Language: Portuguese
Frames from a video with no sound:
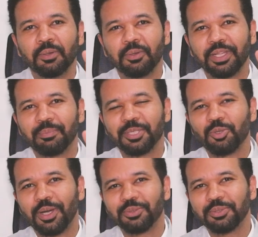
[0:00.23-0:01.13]
Olá
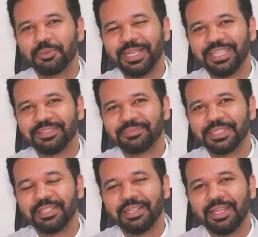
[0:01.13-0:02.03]
pessoal, tudo bem?
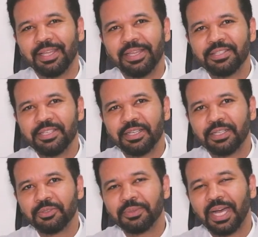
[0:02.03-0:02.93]
Esse
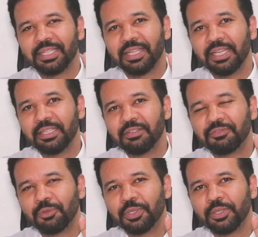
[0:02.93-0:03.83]
ano a dengue
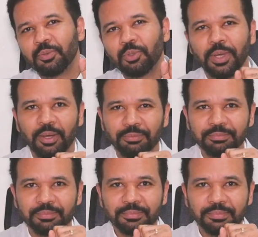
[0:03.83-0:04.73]
foi cruel,
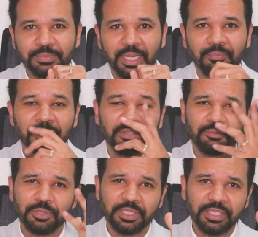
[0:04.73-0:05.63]
né?
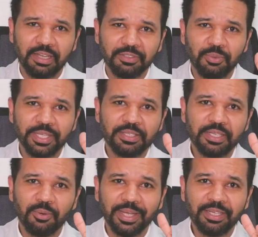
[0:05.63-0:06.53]
Você deve conhecer
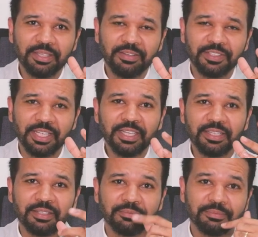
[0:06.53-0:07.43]
alguém que teve
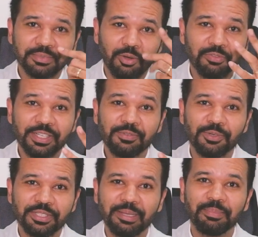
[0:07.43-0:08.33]
dengue, talvez
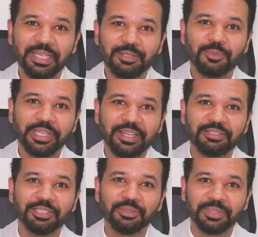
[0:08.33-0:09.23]
você mesmo tenha
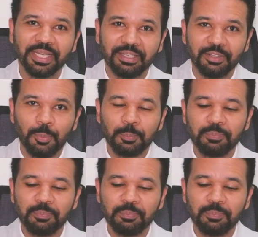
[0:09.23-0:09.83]
tido dengue.